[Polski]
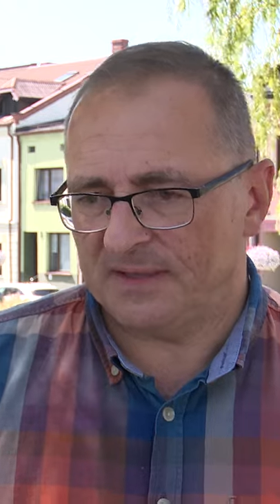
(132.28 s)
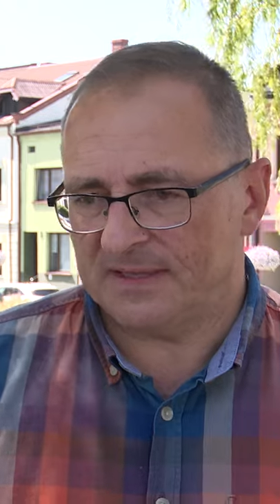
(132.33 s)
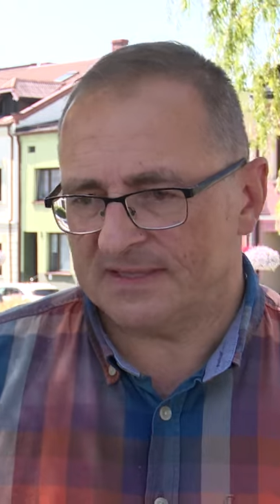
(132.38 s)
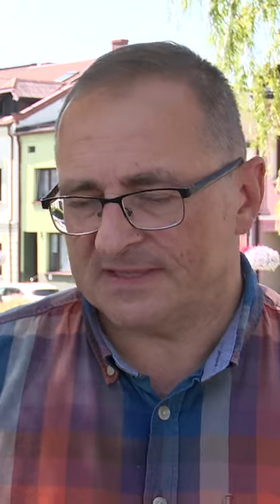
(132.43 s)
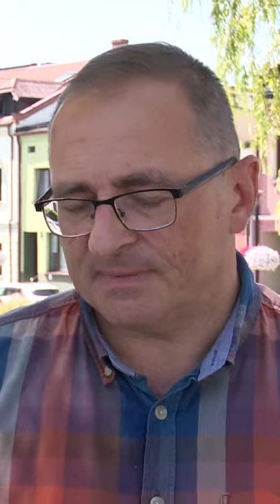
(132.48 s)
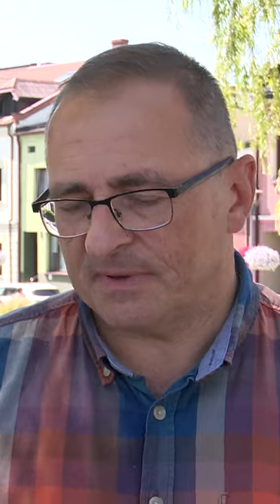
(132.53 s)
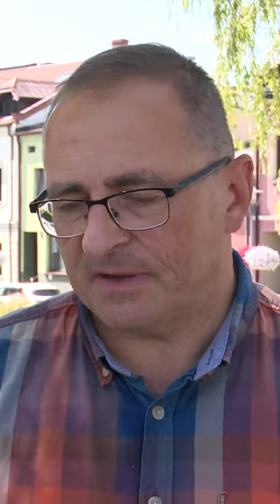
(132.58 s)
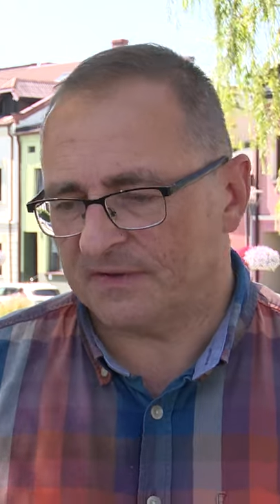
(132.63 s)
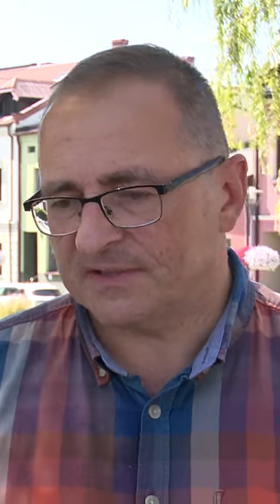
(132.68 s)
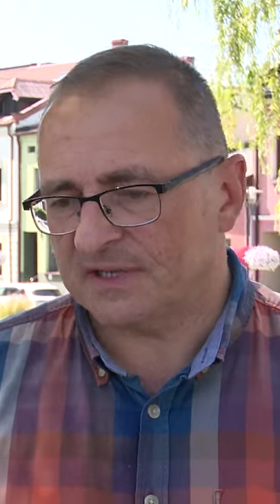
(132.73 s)

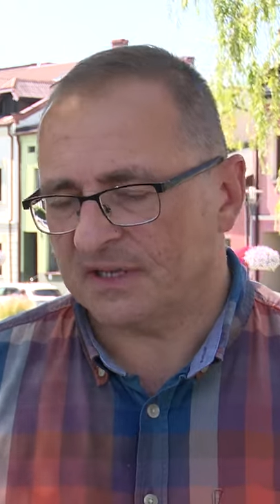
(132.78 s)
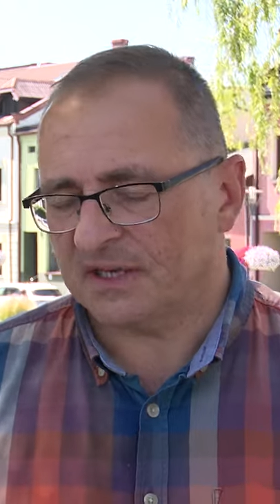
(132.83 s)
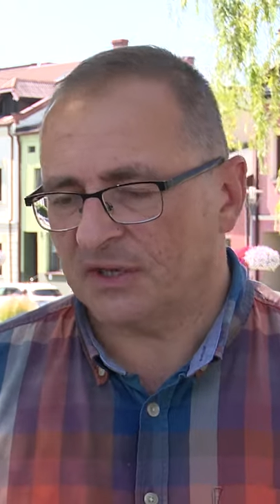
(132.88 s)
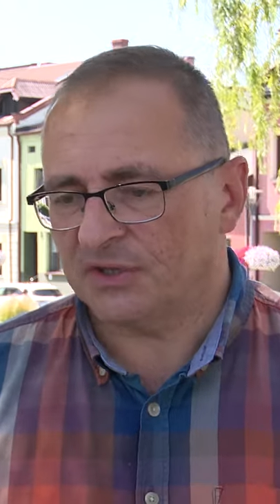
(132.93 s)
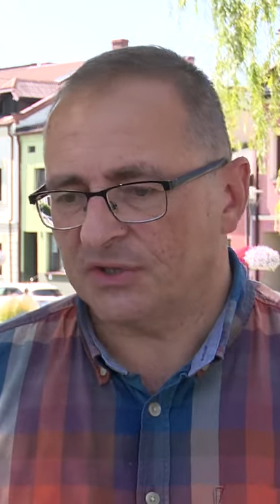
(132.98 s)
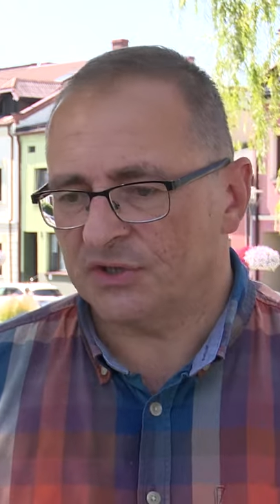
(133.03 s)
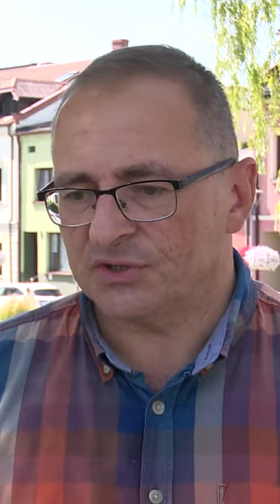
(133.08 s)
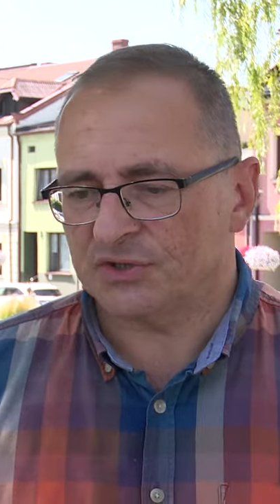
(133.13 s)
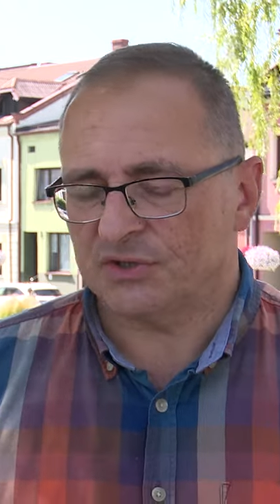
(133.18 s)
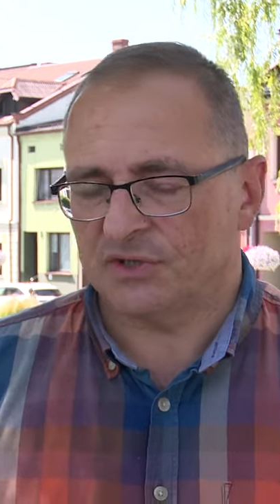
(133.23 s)
Spraw
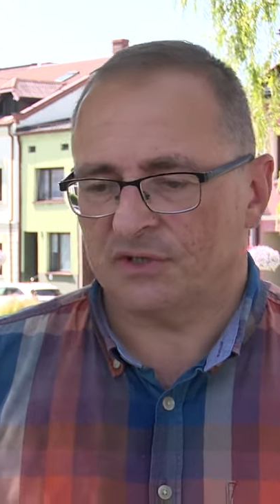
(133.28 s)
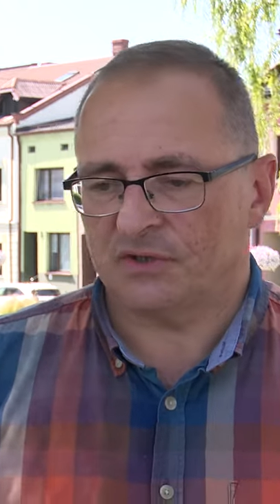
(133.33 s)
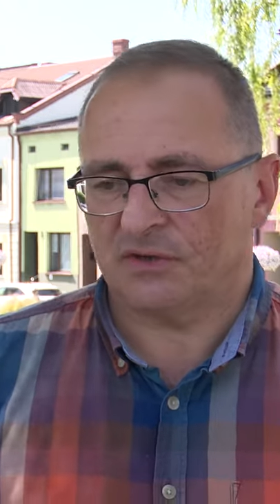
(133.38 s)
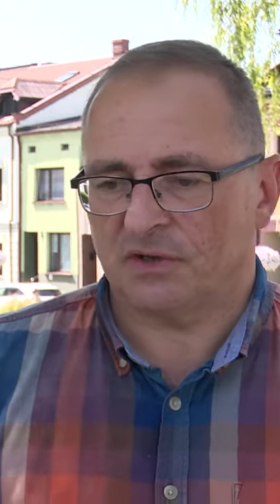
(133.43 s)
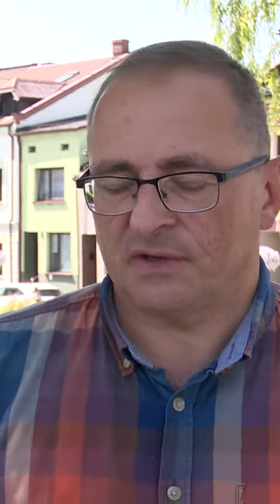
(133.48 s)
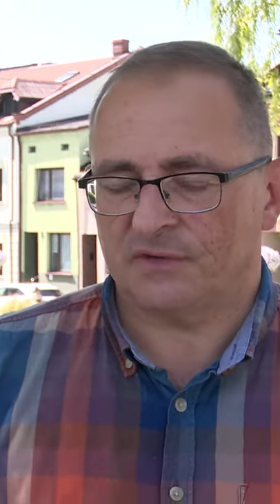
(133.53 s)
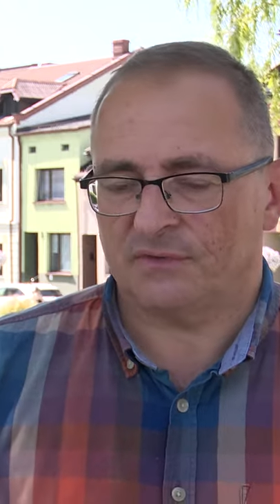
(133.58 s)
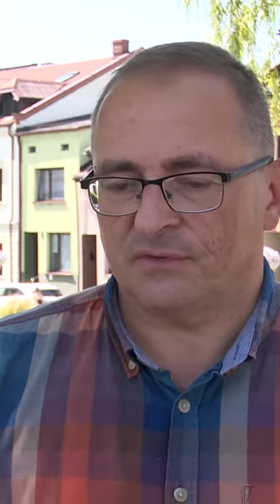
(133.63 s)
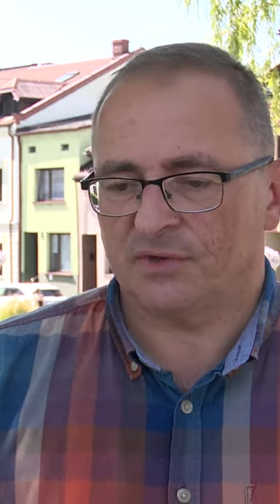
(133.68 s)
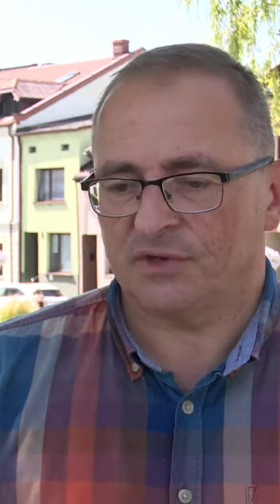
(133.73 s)
Zagranicznych.
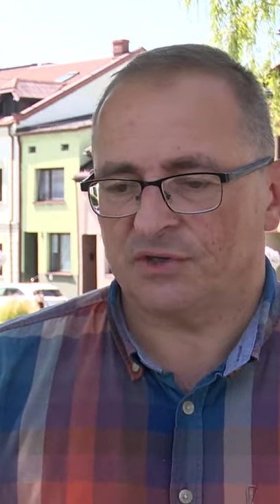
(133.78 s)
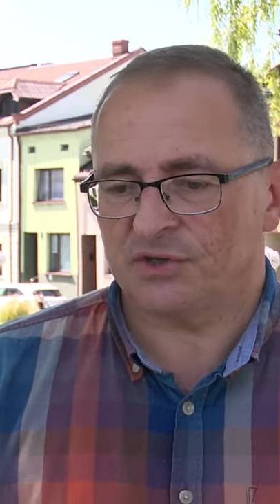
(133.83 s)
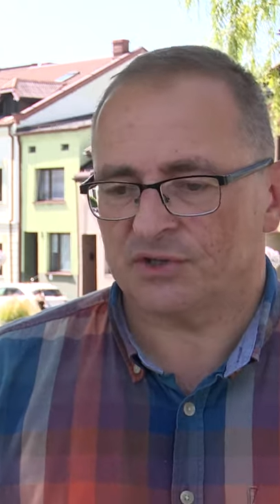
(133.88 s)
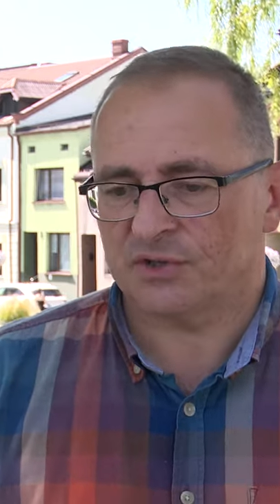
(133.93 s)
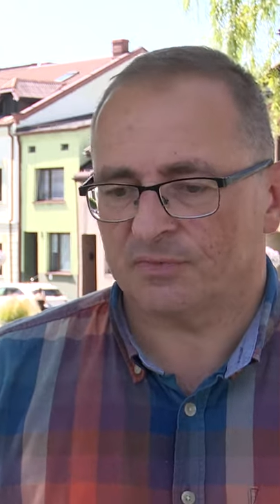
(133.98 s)
Okazuje się,